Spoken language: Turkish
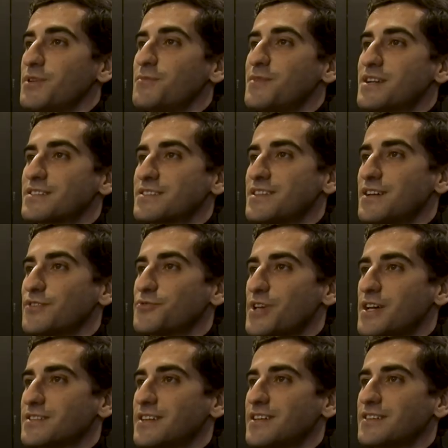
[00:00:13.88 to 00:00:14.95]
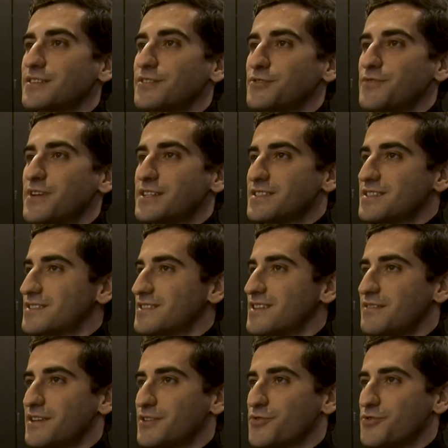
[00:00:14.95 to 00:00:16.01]
Mimar Sinan Güzel Sanatlar Üniversitesi
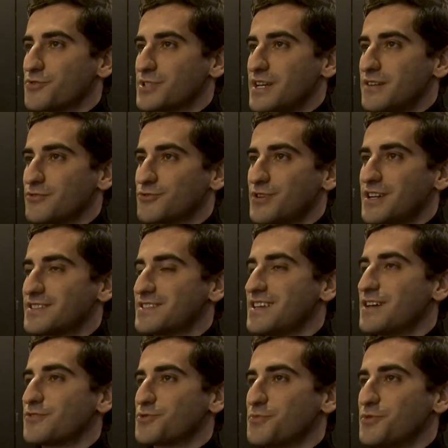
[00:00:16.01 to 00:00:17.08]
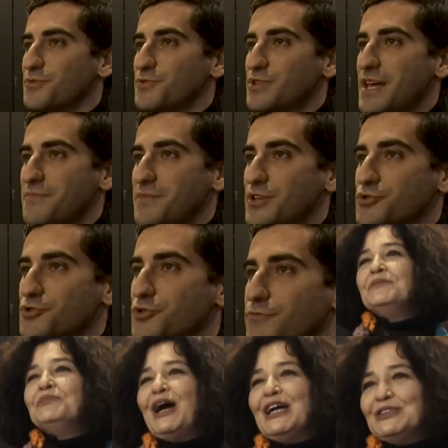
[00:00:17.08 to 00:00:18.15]
Devlet Konservatuarı Tiyatro Bölümünden
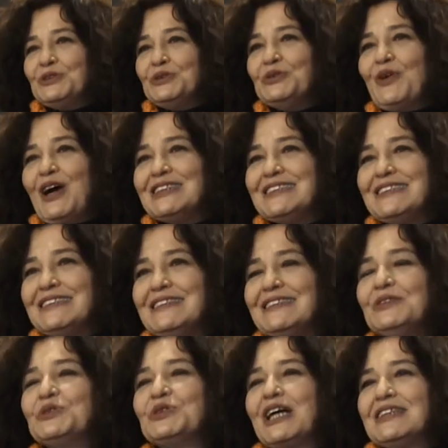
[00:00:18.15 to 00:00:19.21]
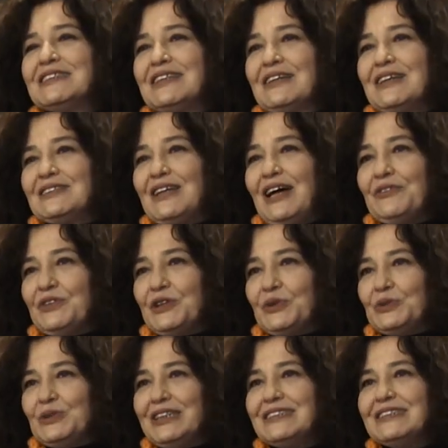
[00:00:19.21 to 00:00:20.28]
mezunum. Mersin Üniversitesi Güzel Sanatlar
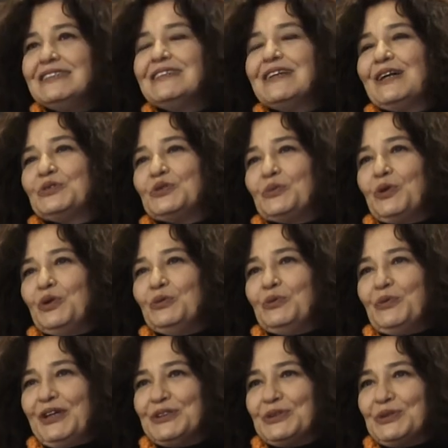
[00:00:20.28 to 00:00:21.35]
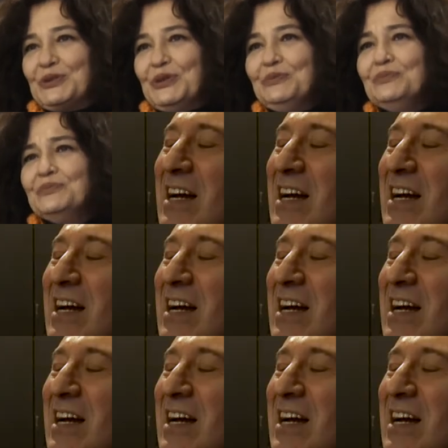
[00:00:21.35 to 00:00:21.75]
Fakültesi Tiyatro Bölümü mezunuyum.